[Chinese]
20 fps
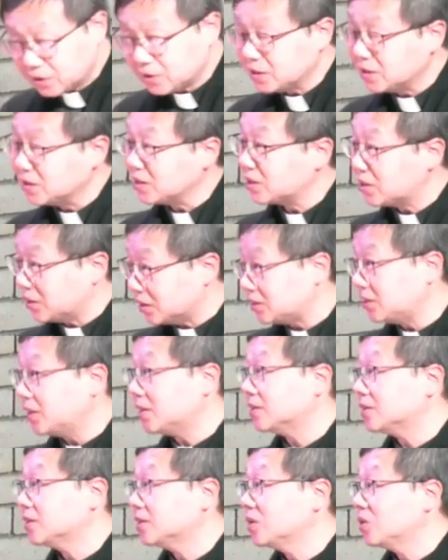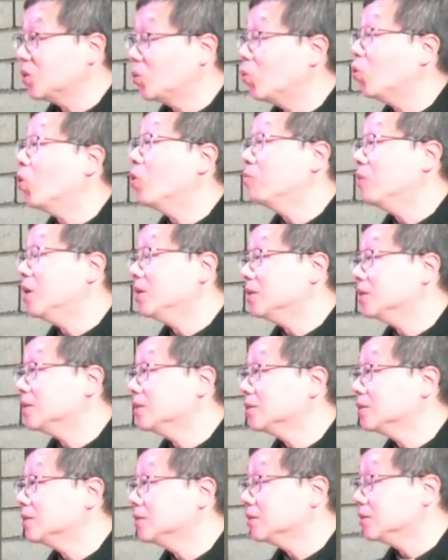可见我们。
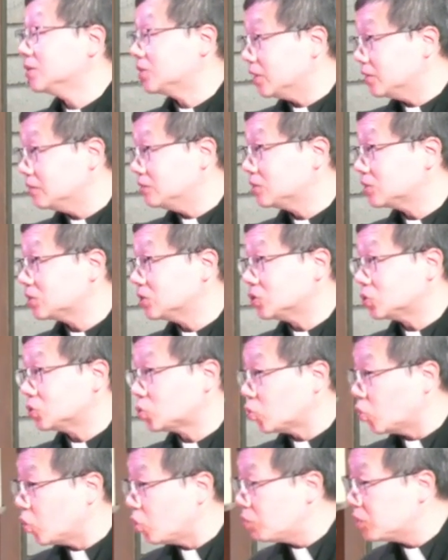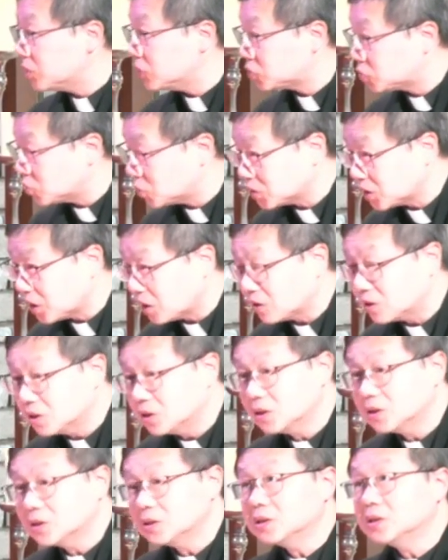人是多么的重要！
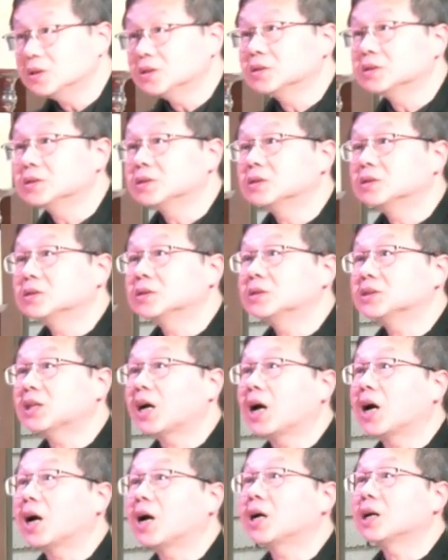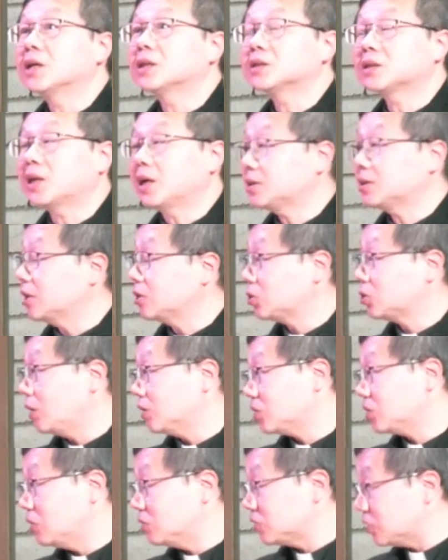那他在创
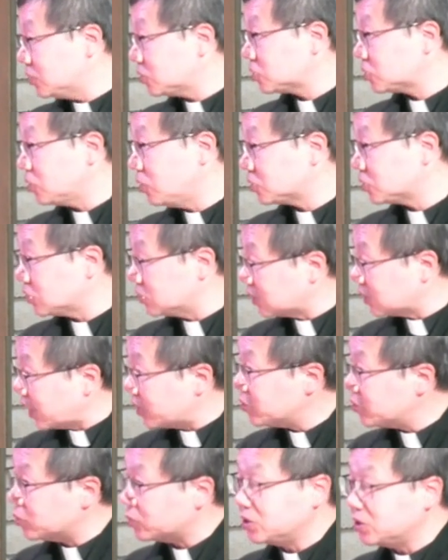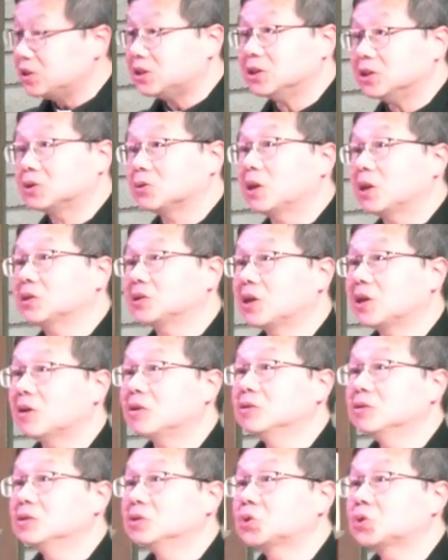造人的时候是男女一起创造，
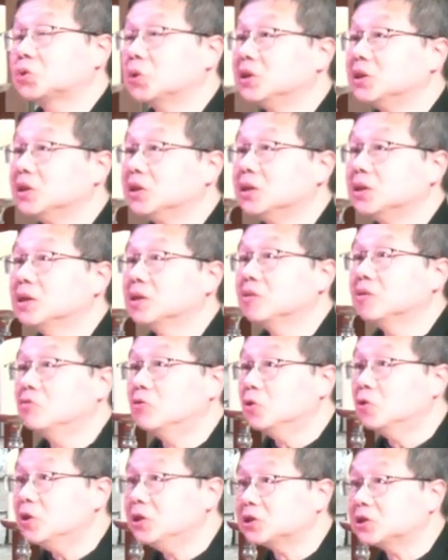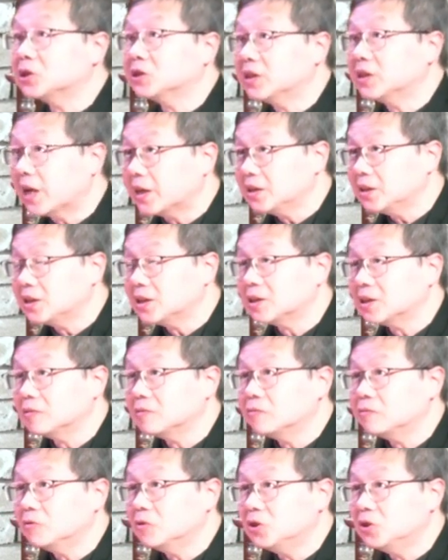所以无论是男的，
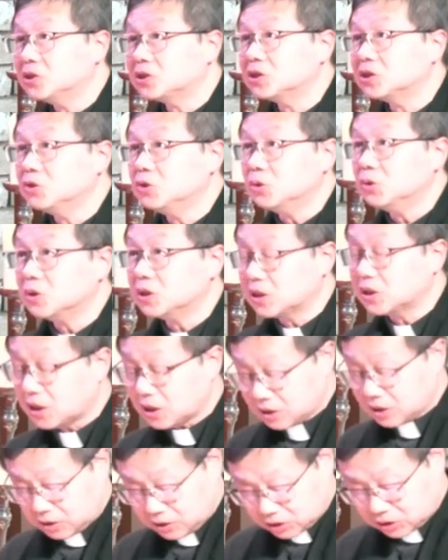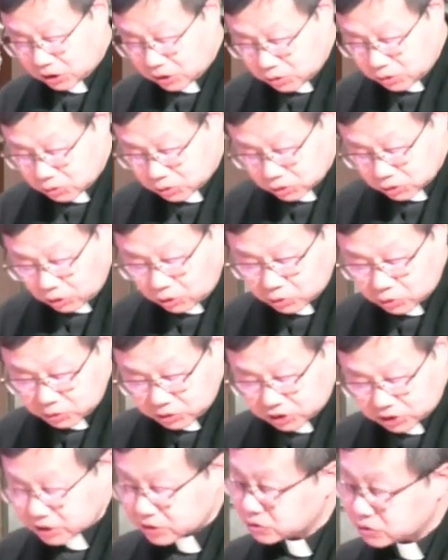无论是女的，都同
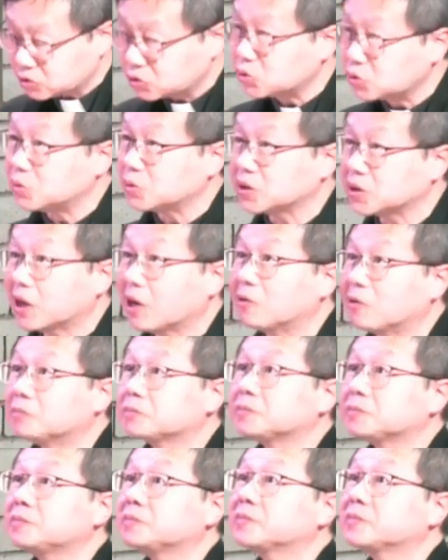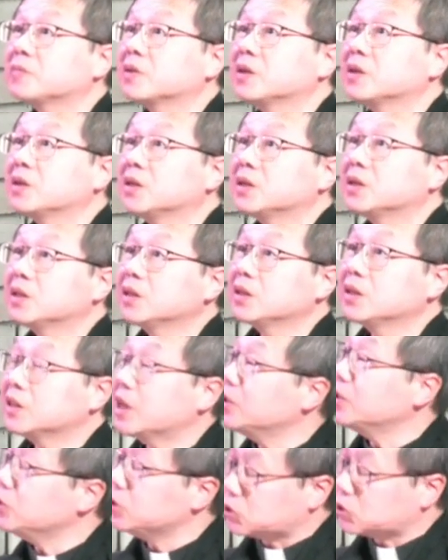等重要。
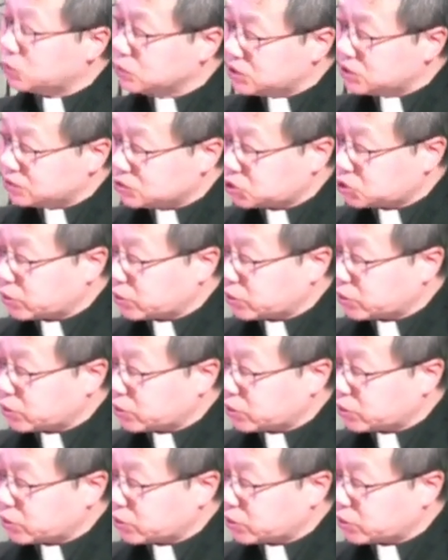男女同等权